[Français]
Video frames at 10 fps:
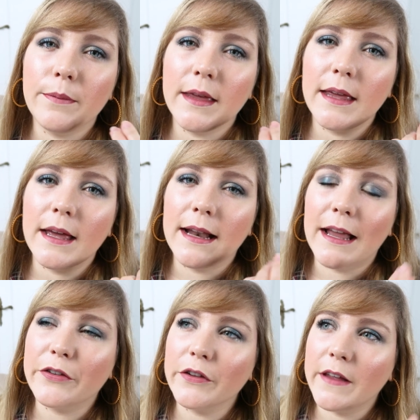aimez
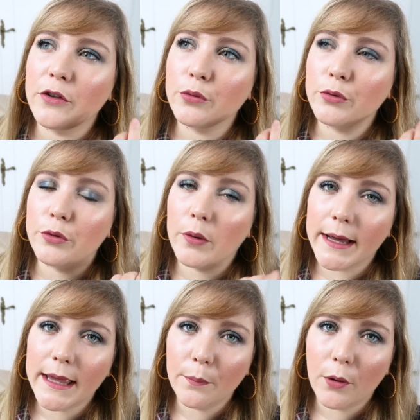la sensation de ne
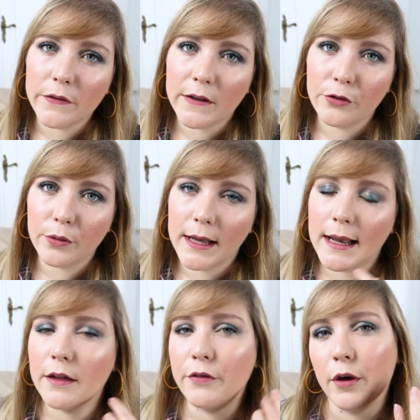rien porter sur
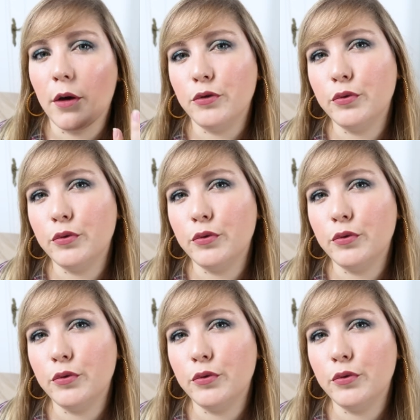les lèvres